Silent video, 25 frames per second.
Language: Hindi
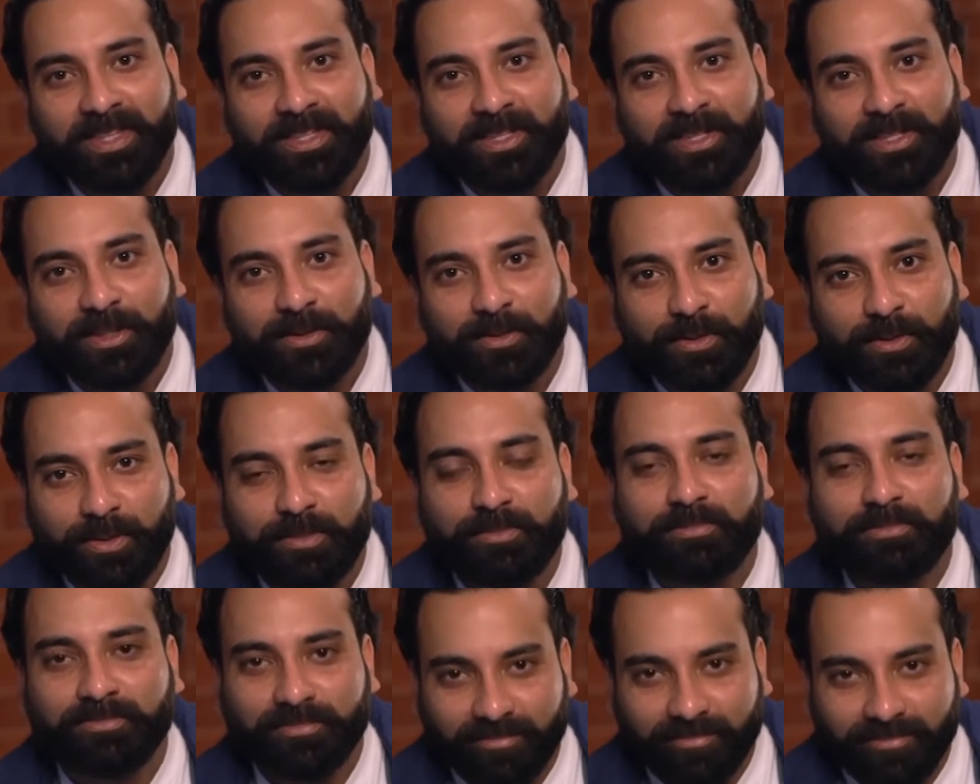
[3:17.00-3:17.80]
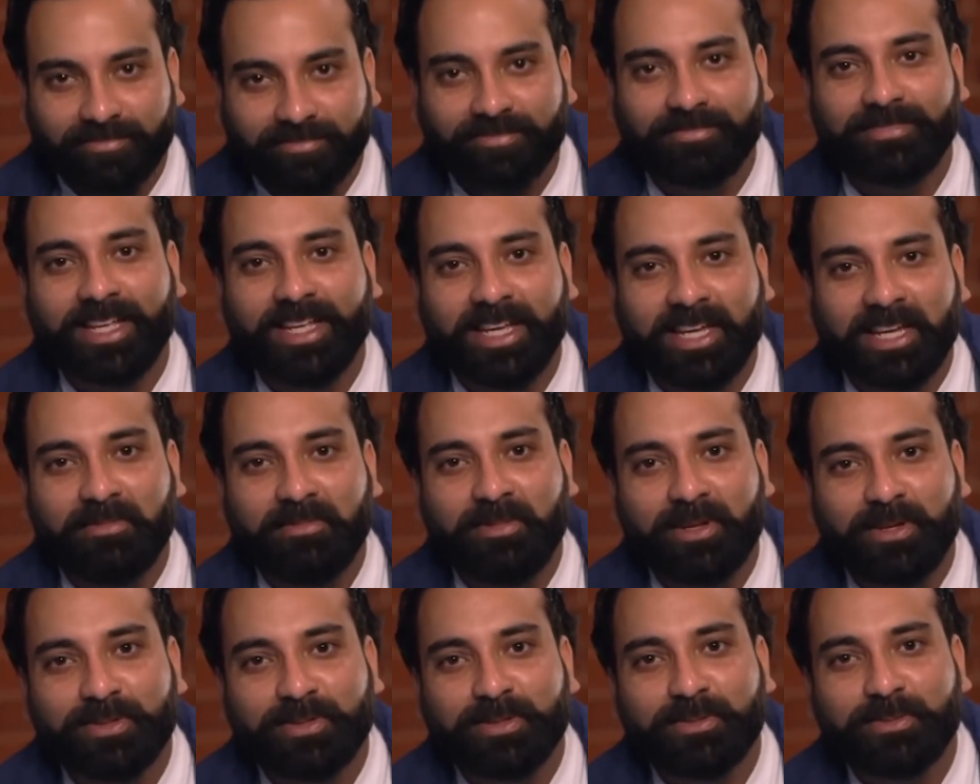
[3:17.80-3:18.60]
तो देख के
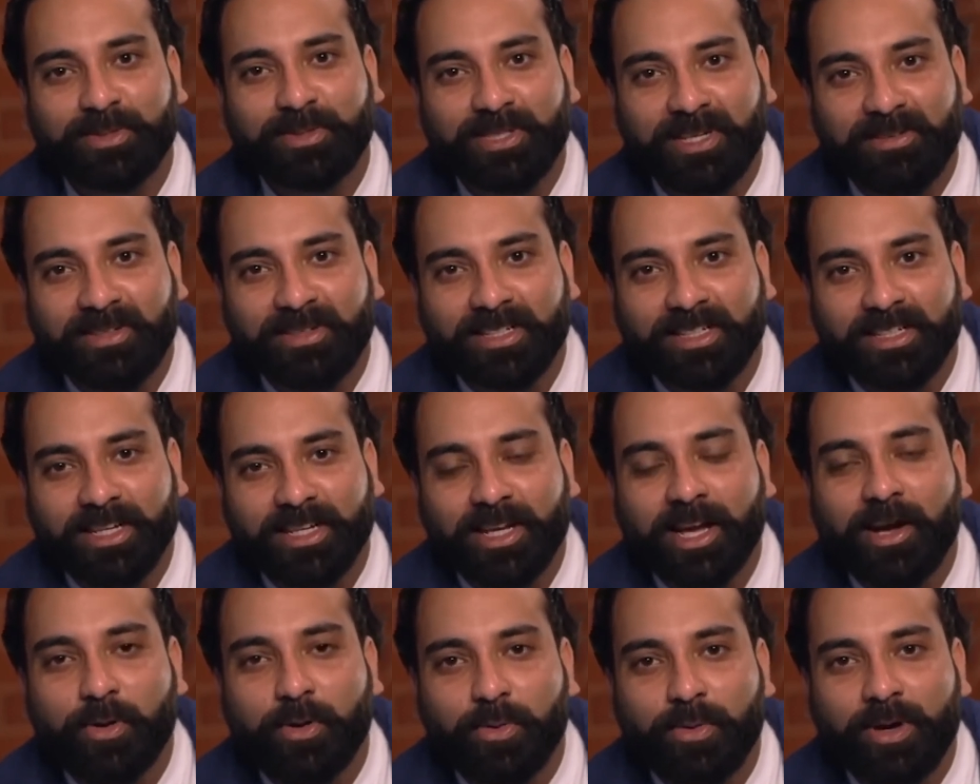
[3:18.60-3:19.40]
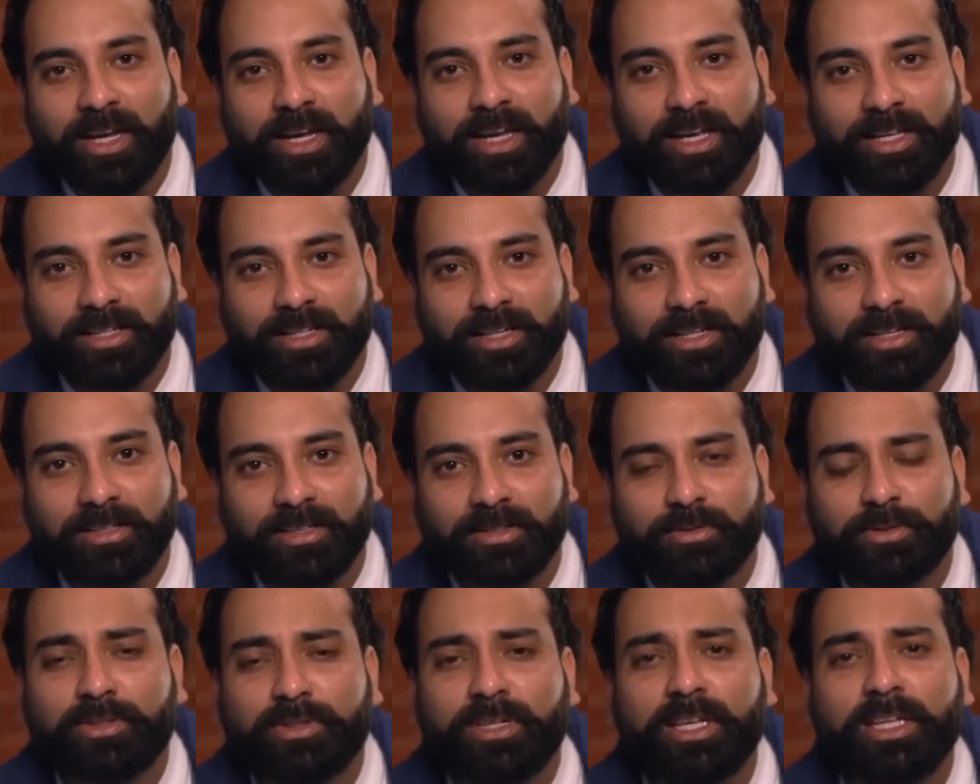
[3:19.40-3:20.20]
मैंने उससे पूछा मैंने क्या हुआ क्या था
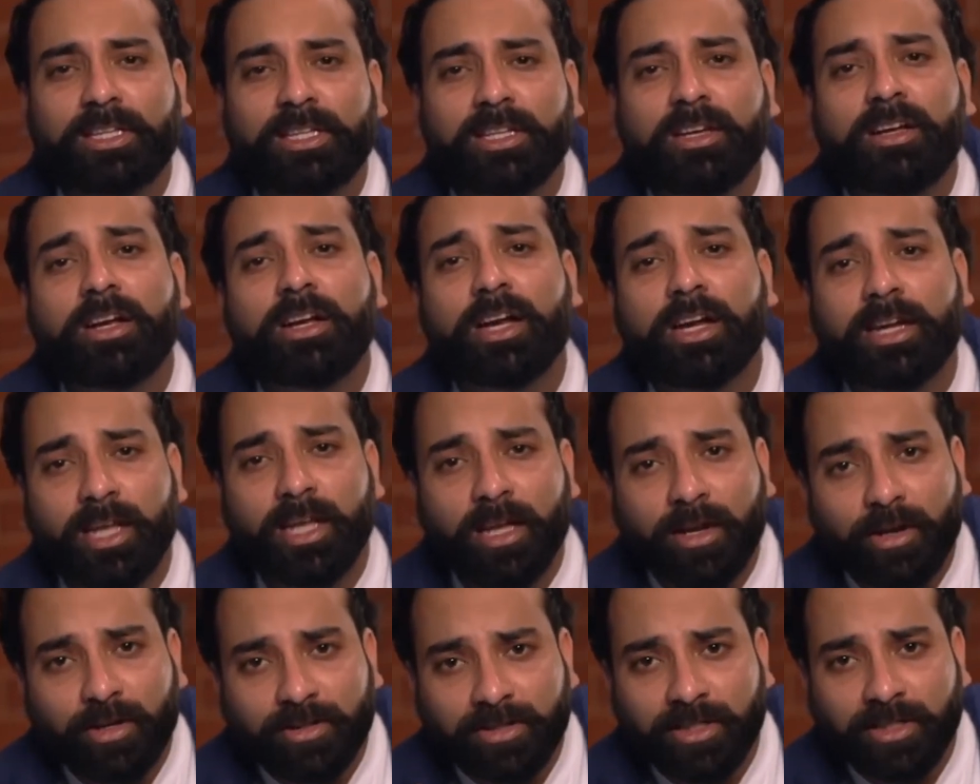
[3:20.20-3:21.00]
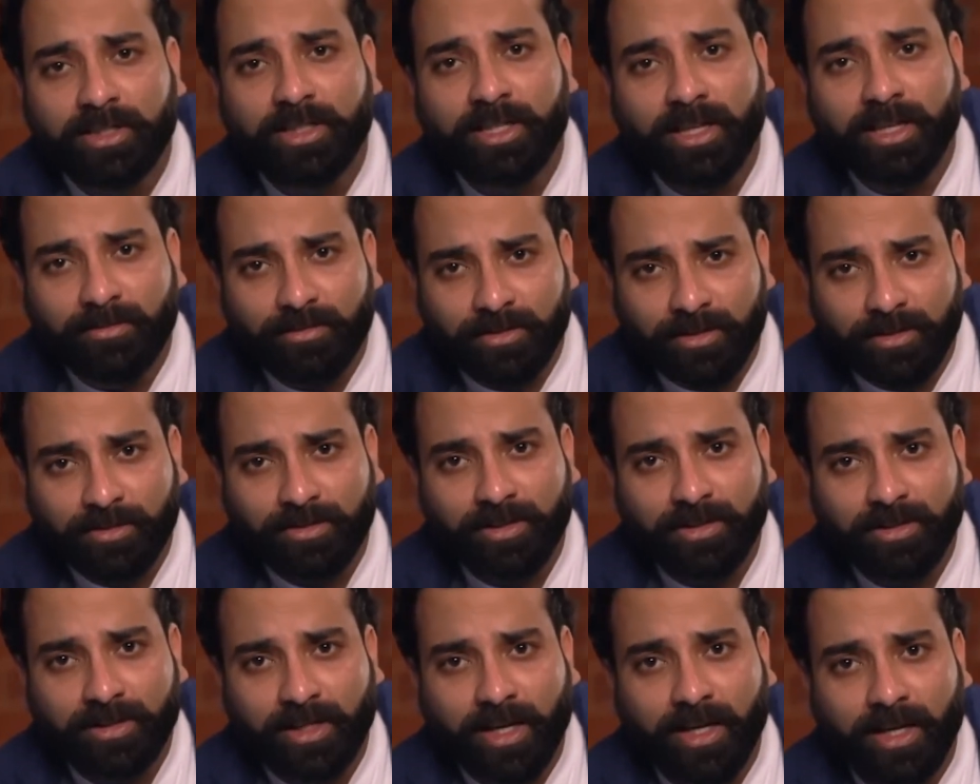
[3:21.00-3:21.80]
उसने इतना घटिया लॉजिक दिया मुझे उस
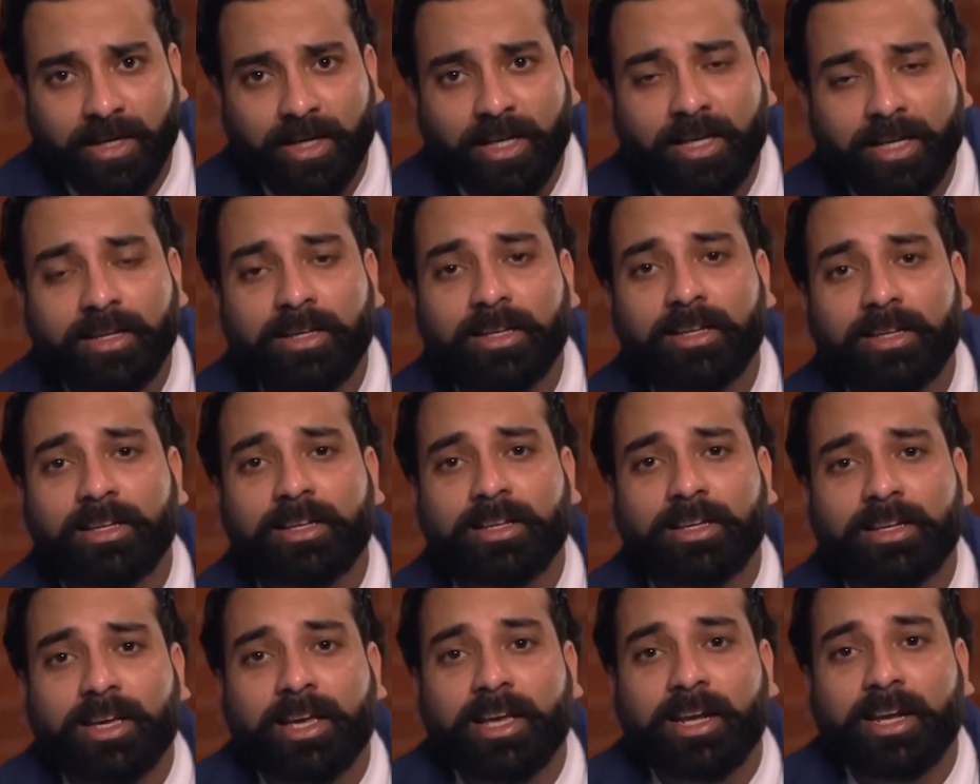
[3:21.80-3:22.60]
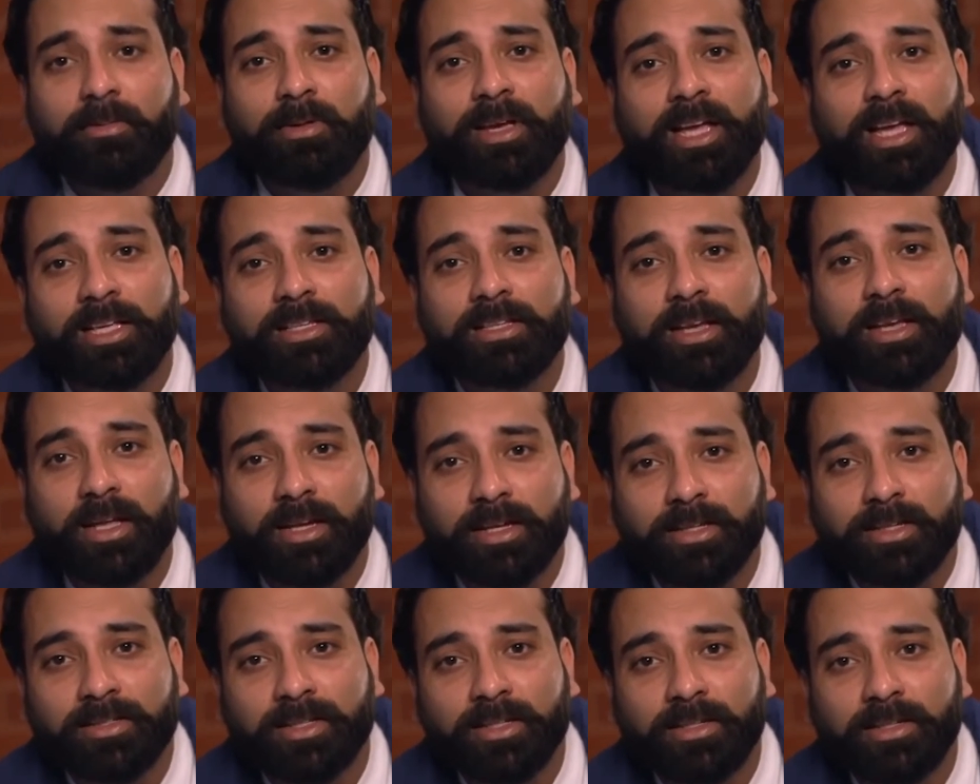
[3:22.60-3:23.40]
इंसान ने कह रहा भाई
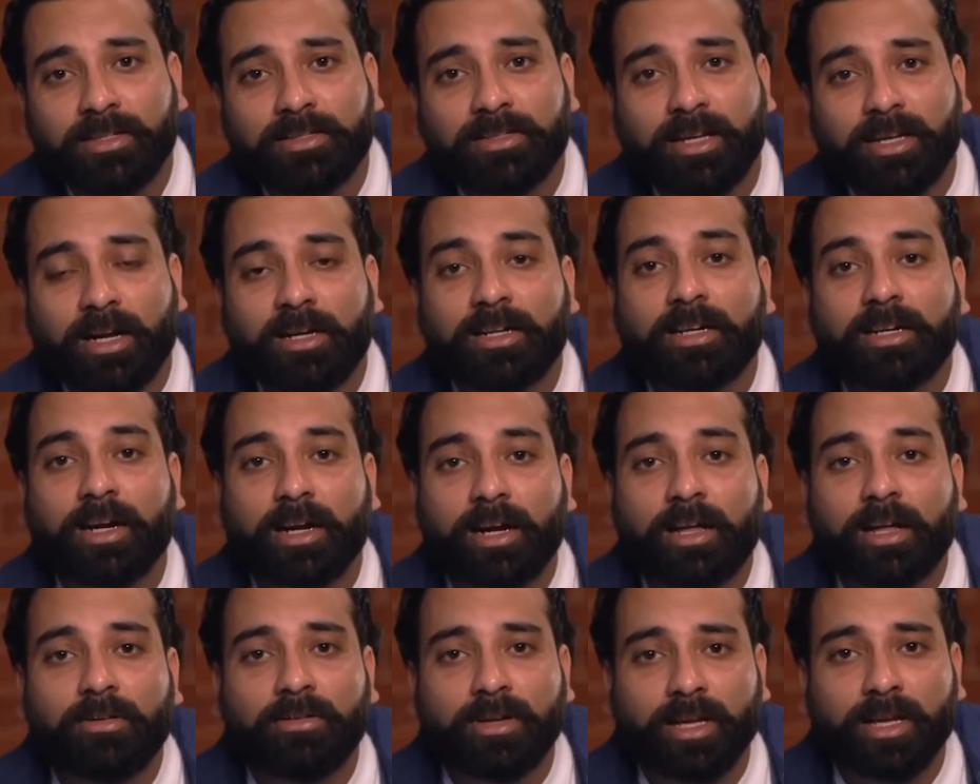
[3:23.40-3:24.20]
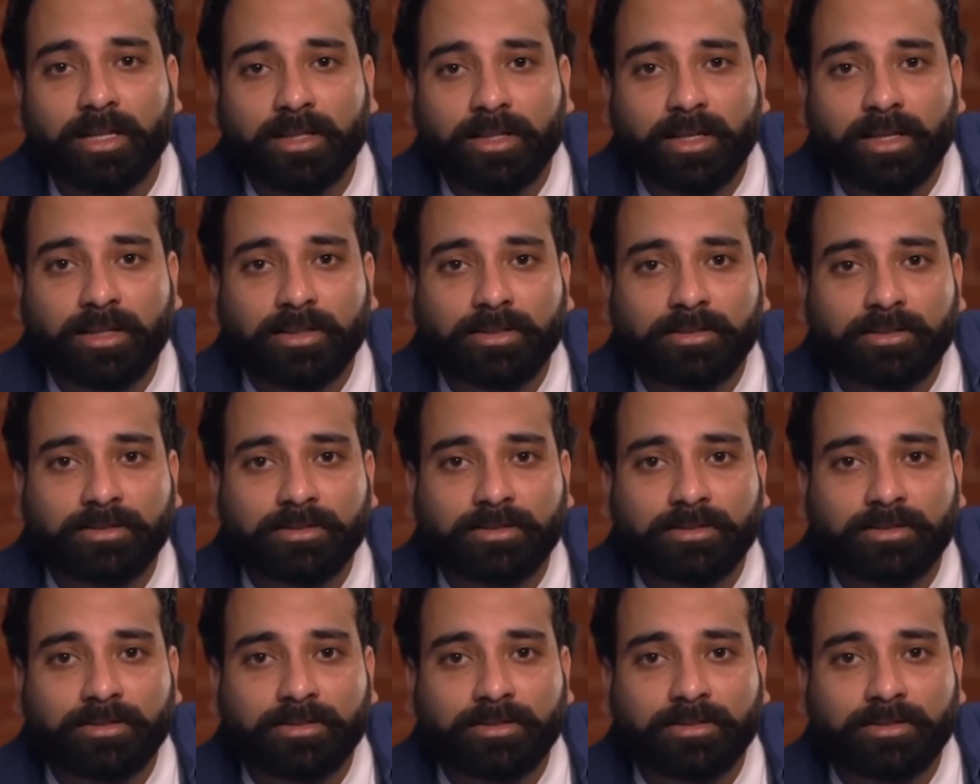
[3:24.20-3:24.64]
अचानक से ना सांड खड़ा हो गया था